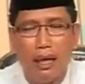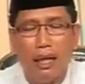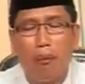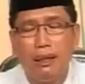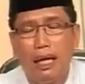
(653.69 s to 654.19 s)
ada
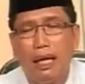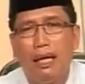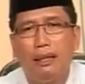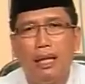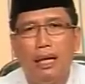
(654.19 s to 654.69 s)
banyak
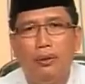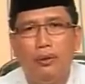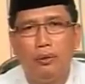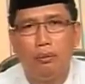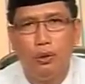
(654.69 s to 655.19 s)
kata
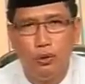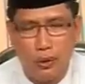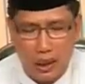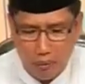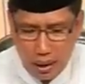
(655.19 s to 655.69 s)
untuk
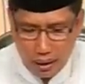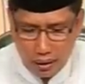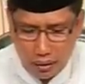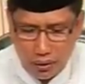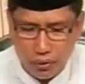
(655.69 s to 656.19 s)
menunjukkan makna
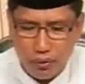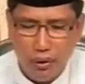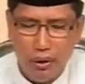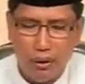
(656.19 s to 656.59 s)
tertentu,